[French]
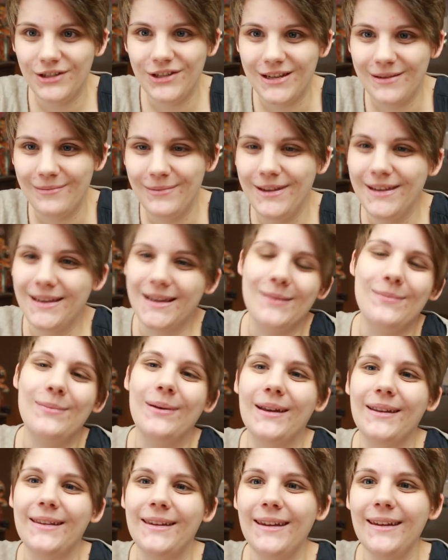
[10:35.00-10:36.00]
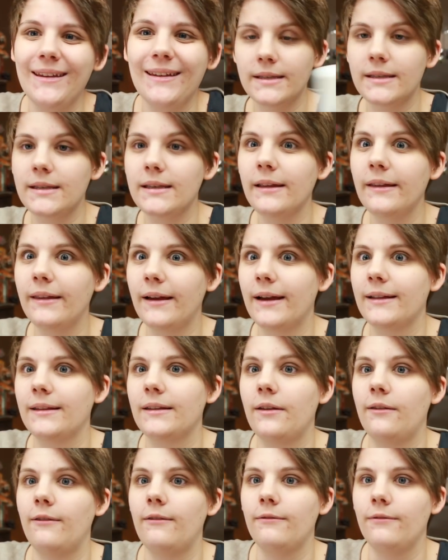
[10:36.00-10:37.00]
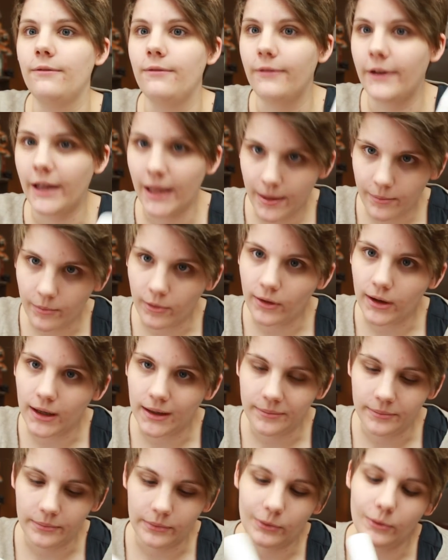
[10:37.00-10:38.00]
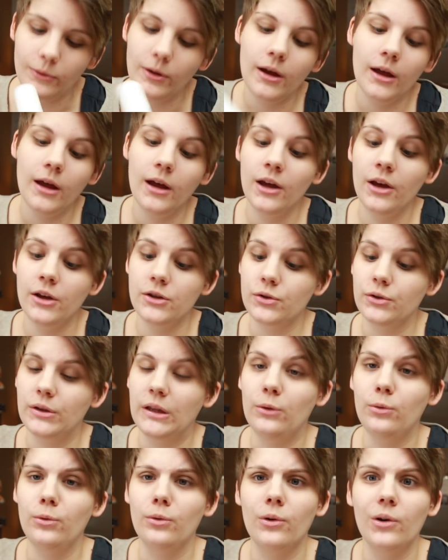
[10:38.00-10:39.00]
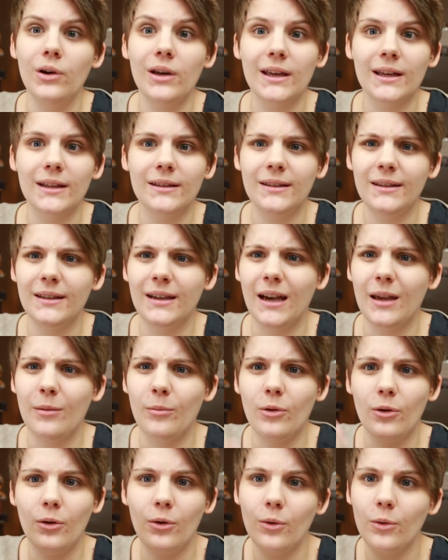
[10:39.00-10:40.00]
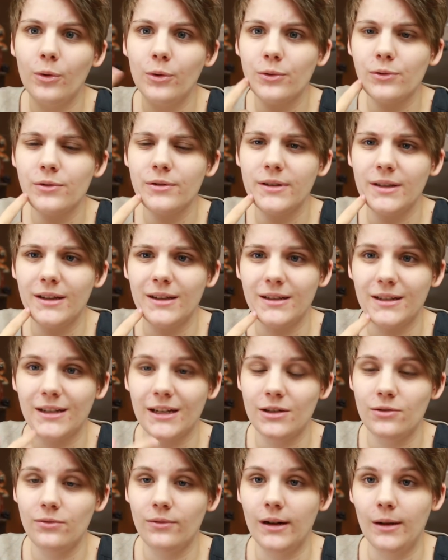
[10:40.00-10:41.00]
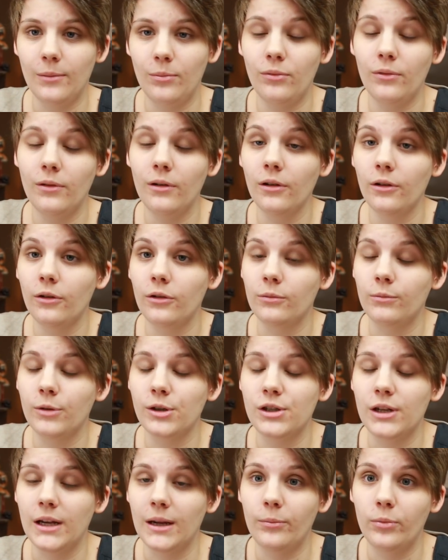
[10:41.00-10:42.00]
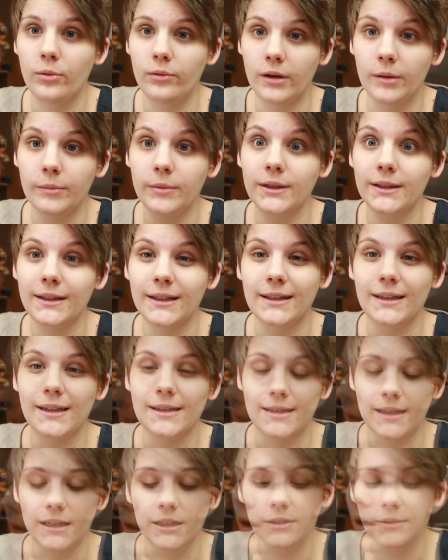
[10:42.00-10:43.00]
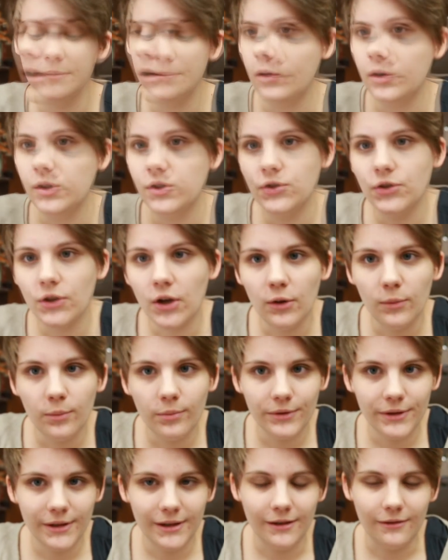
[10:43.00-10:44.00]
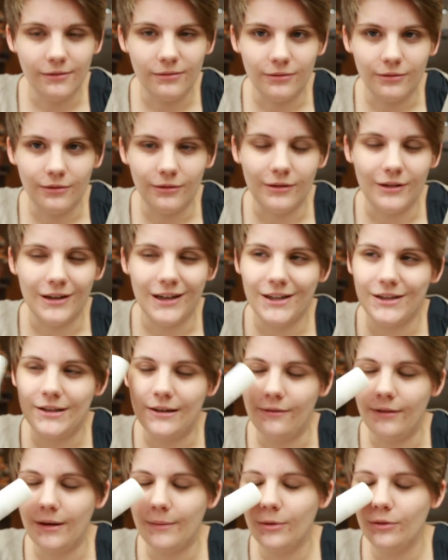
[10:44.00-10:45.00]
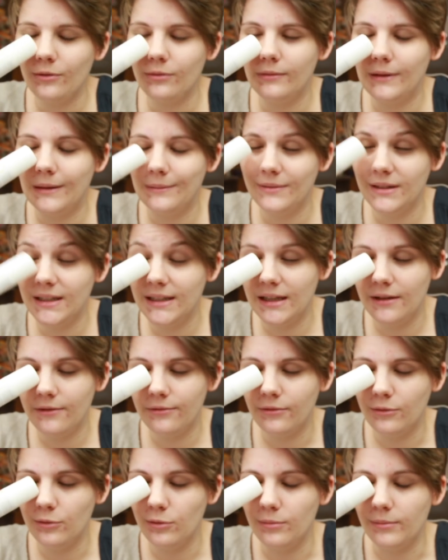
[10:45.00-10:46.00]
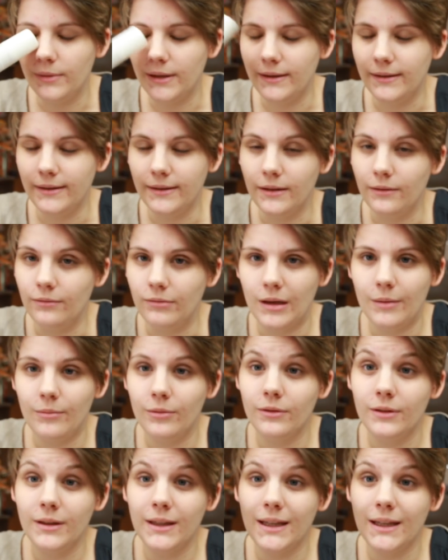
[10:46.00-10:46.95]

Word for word: chimique à plein nez, qui hydrate vraiment la peau, je n'ai eu aucun tiraillement, aucune sécheresse sur la peau alors que moi j'ai la peau vraiment très très sèche. Le seul petit défaut, là j'ai vraiment trouvé un petit défaut mais c'est vraiment